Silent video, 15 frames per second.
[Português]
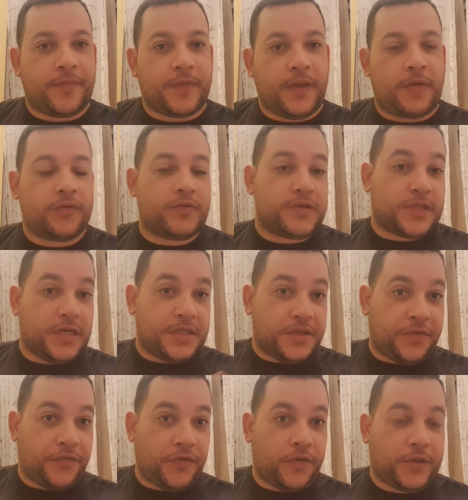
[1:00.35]
né, eu não sei se
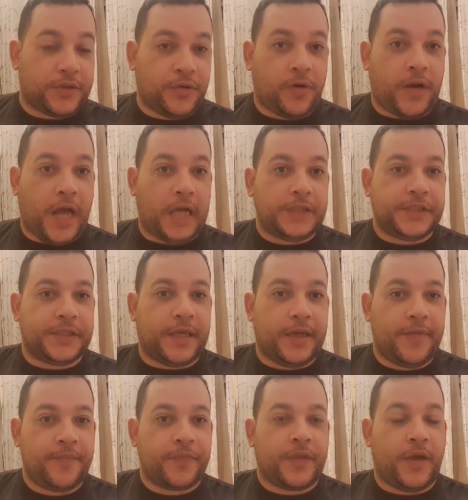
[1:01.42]
foi uma trollagem, né,
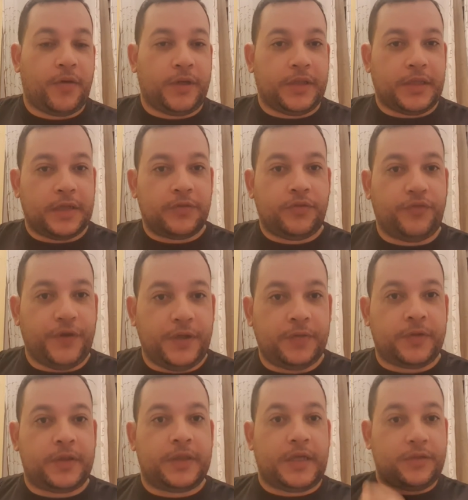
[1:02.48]
é o que está no
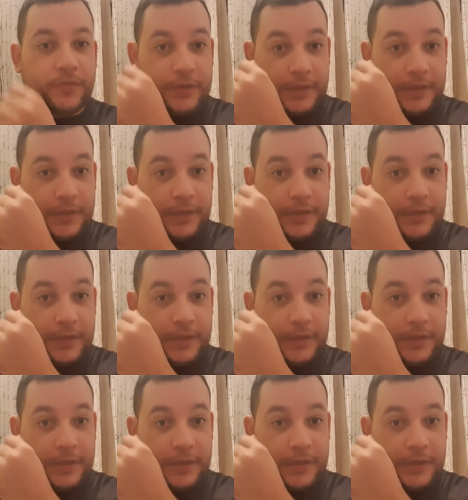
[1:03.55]
vídeo, que está no